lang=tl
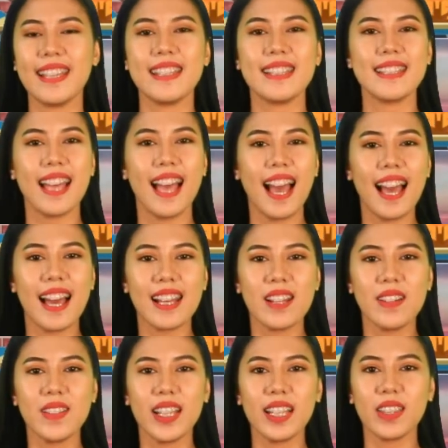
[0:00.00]
Sa
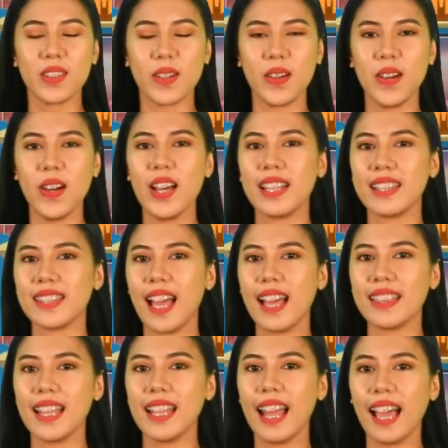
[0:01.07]
araw na ito,
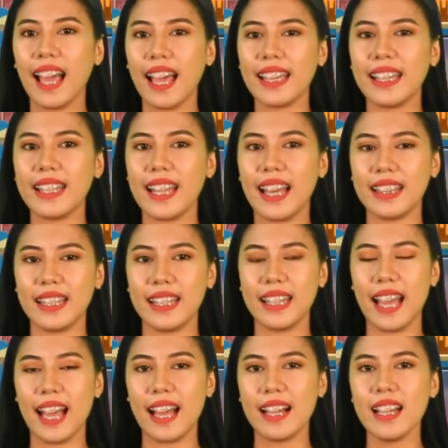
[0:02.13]
tatalakayin
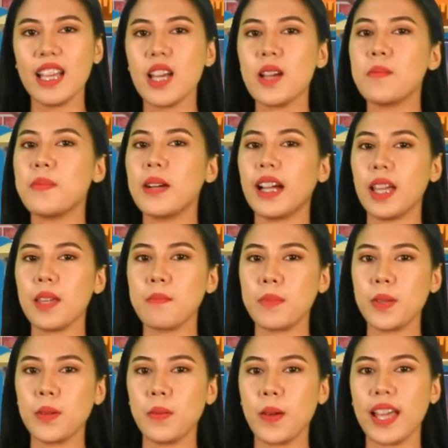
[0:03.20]
natin ang mga
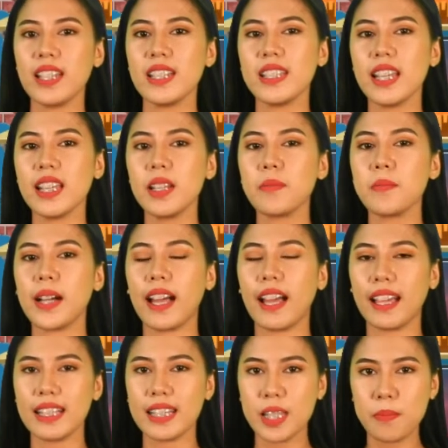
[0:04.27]
impluensya ng
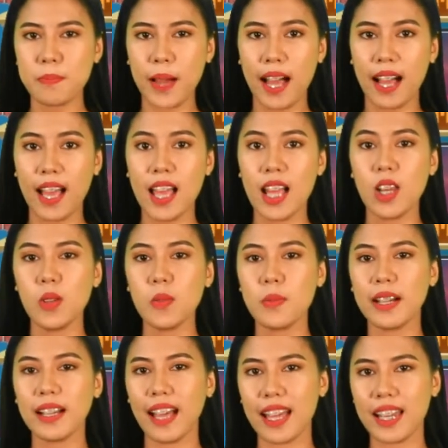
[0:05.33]
mga kaisipang
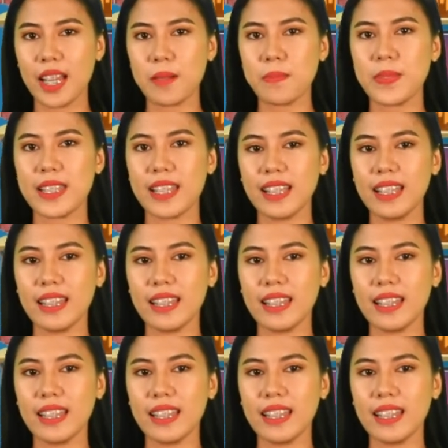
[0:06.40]
lumaganap sa